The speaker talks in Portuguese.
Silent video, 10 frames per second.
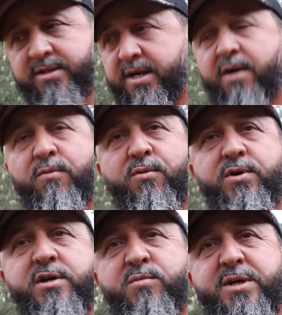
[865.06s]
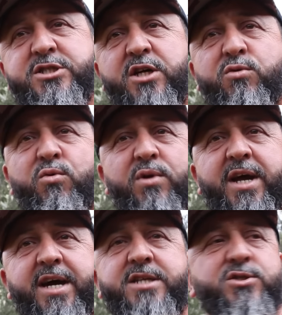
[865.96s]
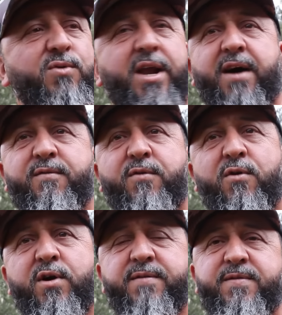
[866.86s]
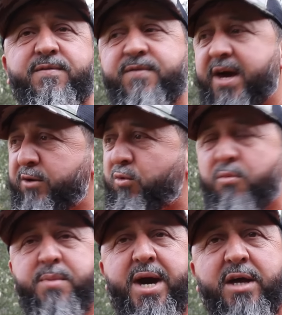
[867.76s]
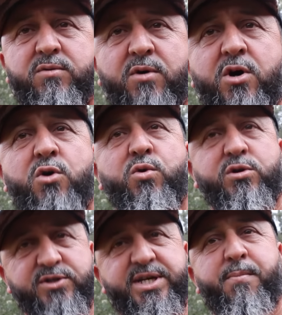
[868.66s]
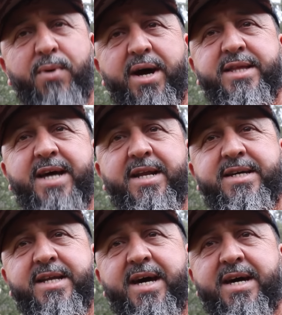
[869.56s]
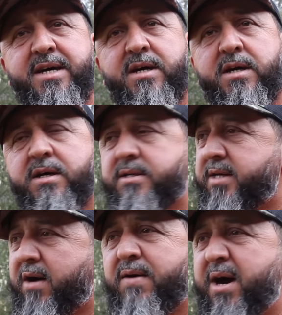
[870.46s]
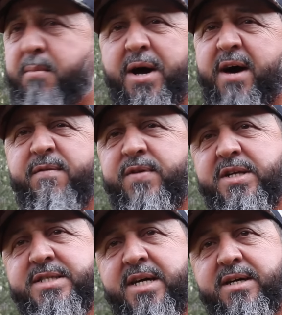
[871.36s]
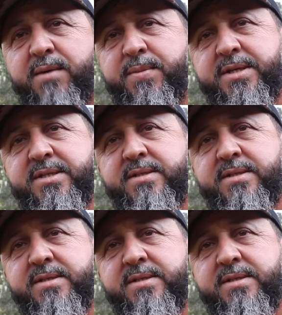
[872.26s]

tranquilo, mexendo com leite, com a lavoura, vivendo, comendo o que você planta ali, né? Então é uma maravilha isso aí, rapaz.